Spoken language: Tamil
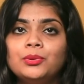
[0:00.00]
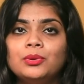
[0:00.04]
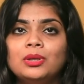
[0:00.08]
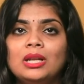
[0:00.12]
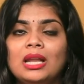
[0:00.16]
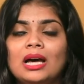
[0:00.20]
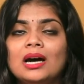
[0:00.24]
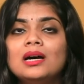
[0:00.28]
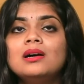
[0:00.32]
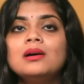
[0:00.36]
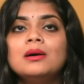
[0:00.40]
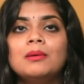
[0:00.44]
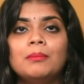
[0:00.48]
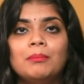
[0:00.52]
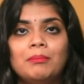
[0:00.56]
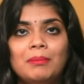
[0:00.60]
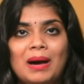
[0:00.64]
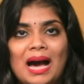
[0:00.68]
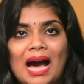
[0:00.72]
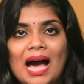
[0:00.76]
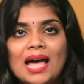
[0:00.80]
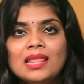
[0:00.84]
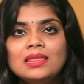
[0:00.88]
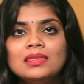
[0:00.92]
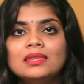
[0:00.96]
டூவில்
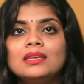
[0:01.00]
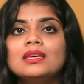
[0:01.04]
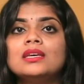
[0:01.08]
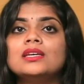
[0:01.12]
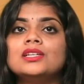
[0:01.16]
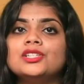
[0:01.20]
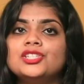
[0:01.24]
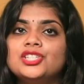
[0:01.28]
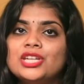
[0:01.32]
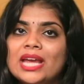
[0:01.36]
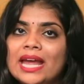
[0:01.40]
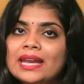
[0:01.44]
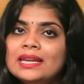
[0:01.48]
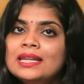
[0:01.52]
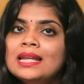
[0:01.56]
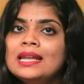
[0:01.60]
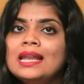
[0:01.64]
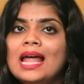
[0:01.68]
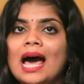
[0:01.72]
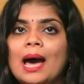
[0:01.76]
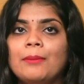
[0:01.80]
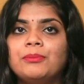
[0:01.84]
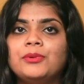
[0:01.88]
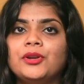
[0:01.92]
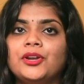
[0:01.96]
மேத்
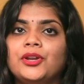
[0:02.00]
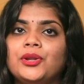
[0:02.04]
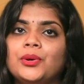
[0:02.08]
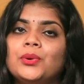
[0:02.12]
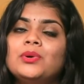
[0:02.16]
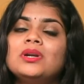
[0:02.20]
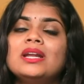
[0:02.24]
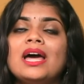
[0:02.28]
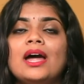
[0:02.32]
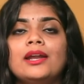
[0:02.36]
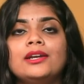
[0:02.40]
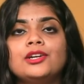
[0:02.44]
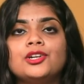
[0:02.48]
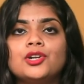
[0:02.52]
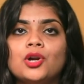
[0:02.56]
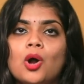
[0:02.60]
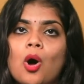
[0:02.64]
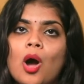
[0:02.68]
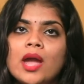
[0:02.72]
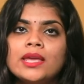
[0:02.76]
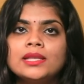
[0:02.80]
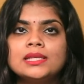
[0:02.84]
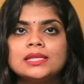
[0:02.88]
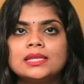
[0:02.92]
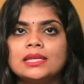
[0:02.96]
ஜென்ரல் ஆப்டிடியூட் அண்ட்
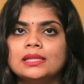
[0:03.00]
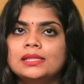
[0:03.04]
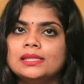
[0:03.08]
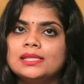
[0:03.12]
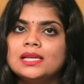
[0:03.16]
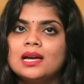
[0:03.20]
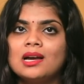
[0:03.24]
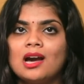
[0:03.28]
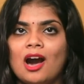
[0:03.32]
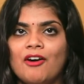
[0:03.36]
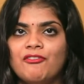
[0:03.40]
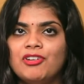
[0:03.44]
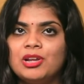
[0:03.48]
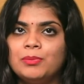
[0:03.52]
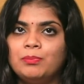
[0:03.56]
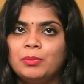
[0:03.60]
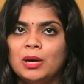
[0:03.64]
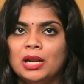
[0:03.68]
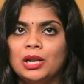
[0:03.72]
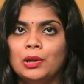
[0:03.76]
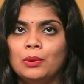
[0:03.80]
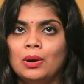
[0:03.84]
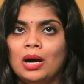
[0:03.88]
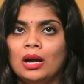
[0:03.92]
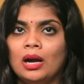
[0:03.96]
ட்ராயிங் ஸ்கில்ஸை கவர்
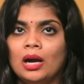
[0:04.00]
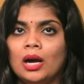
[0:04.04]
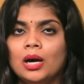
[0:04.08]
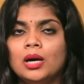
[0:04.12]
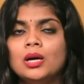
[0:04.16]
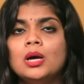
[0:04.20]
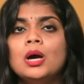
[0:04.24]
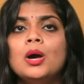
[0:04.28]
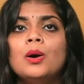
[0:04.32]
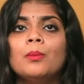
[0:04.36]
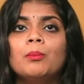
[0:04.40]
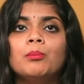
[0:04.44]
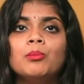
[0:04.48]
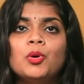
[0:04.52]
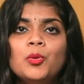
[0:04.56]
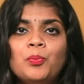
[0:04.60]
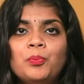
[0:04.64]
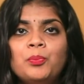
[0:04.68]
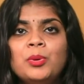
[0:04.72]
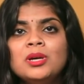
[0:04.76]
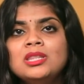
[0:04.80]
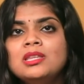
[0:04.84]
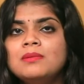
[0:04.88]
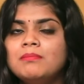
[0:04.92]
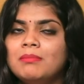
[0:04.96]
பண்ணுவாங்க
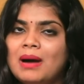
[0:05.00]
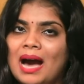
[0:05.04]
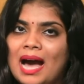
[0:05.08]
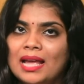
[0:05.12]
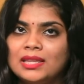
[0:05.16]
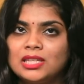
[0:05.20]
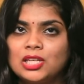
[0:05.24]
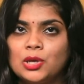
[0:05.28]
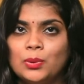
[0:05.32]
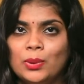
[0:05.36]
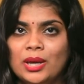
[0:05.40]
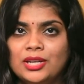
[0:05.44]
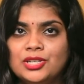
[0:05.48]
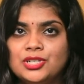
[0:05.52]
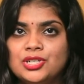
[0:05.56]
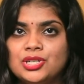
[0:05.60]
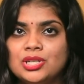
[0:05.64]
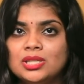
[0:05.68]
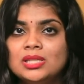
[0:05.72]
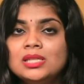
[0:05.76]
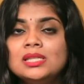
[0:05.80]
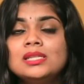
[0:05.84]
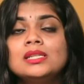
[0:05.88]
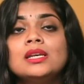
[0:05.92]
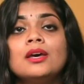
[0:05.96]
முப்பது மேத்
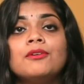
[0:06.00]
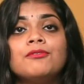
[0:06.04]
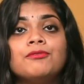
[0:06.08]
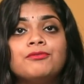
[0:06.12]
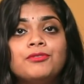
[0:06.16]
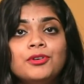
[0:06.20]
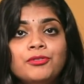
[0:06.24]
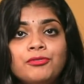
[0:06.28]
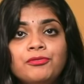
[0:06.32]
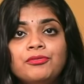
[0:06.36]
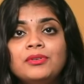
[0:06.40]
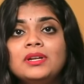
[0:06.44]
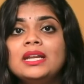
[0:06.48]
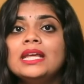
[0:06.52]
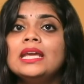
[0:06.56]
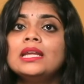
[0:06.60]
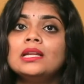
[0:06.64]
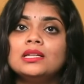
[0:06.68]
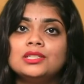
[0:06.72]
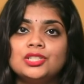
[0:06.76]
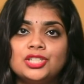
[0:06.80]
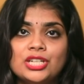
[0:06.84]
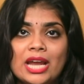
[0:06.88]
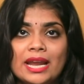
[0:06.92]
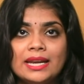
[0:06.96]
கொஷின்ஸ் ஃபிஃப்டி
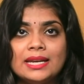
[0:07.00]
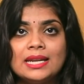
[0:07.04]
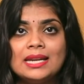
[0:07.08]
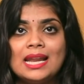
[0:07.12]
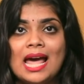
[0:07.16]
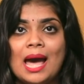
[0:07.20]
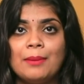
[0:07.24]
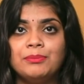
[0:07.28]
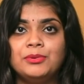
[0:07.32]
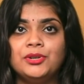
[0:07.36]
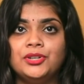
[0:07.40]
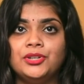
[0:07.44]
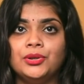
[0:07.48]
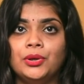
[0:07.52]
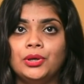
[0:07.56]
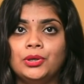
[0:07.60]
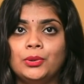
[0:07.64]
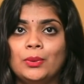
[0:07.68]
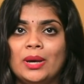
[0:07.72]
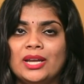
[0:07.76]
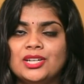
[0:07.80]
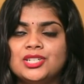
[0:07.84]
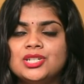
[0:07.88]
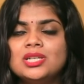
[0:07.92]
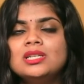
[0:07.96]
ஜென்ரல்
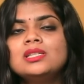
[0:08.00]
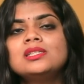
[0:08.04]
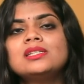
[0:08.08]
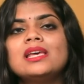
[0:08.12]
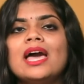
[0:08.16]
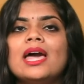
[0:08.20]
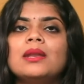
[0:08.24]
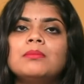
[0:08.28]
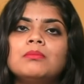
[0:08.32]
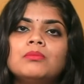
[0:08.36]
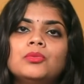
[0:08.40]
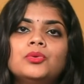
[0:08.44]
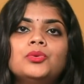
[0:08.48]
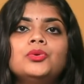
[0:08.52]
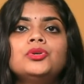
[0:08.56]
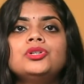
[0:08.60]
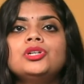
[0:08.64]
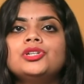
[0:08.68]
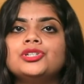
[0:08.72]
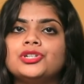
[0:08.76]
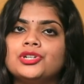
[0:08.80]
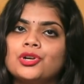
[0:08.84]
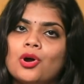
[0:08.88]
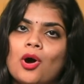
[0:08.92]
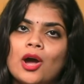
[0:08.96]
ஆப்டிடியூட் கொஷின்ஸ் அண்ட்
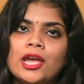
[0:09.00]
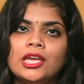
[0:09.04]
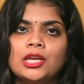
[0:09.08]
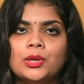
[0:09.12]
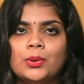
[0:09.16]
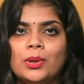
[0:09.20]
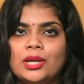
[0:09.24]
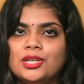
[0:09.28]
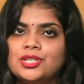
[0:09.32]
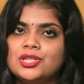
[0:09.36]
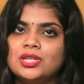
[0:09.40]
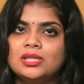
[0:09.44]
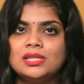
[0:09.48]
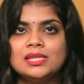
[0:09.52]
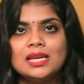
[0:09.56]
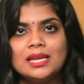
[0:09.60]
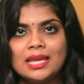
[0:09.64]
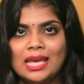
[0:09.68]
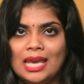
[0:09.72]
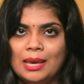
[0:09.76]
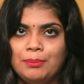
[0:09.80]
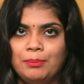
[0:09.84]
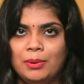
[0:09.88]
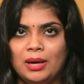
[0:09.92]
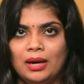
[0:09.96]
மூணு ட்ராயிங்
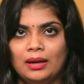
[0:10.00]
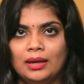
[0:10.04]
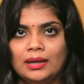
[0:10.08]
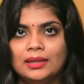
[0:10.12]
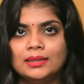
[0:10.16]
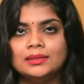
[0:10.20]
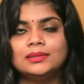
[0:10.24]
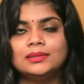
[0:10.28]
கொஷின்ஸை கேட்பாங்க